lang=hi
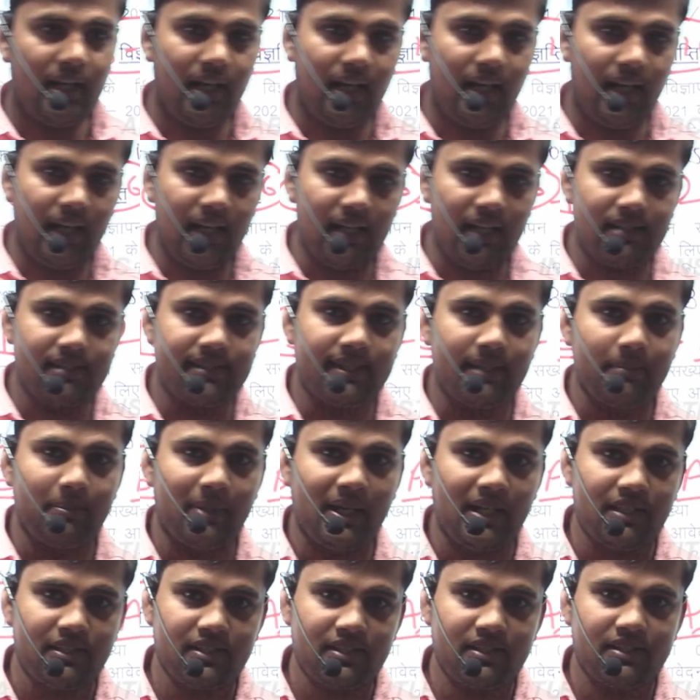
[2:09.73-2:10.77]
अलग से
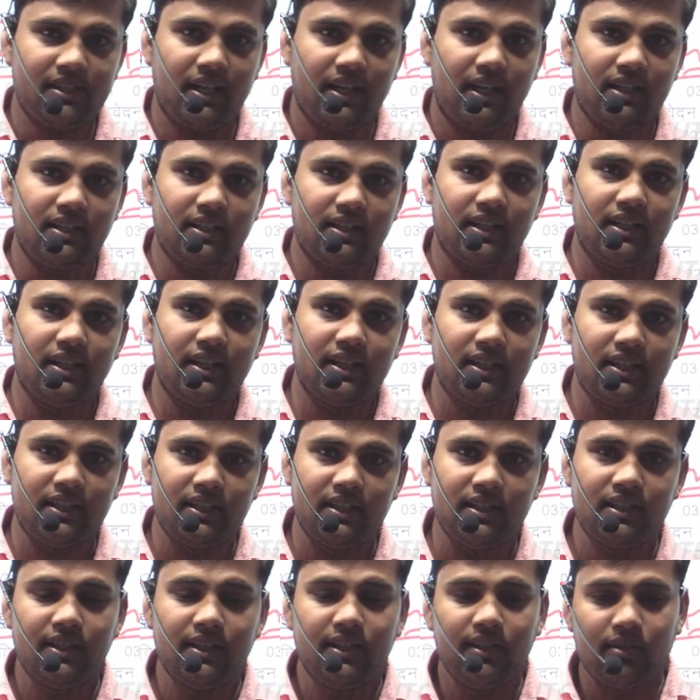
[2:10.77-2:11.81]
बैच स्टार्ट करने की
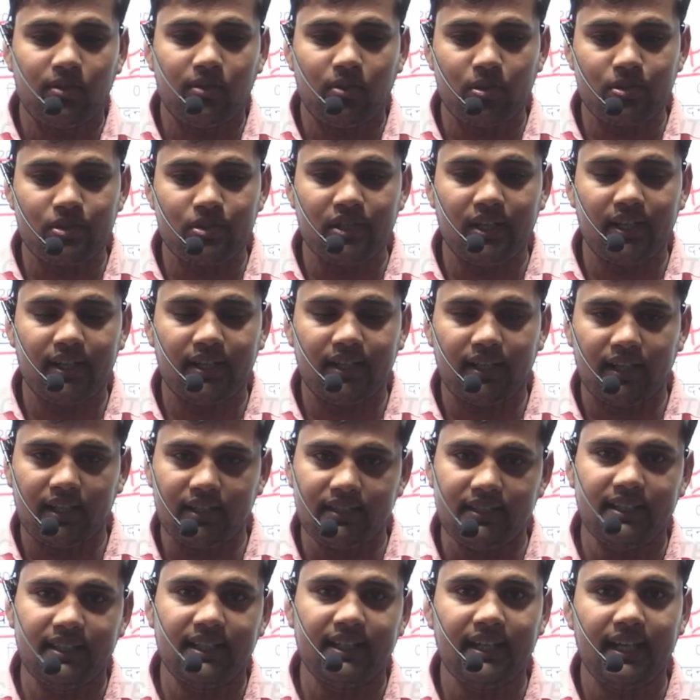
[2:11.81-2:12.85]
घोषणा कर दी
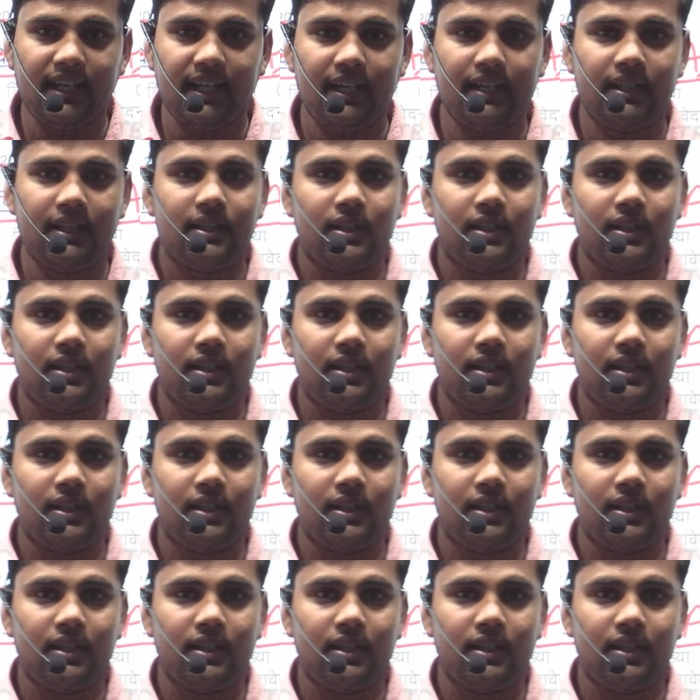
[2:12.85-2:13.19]
गई है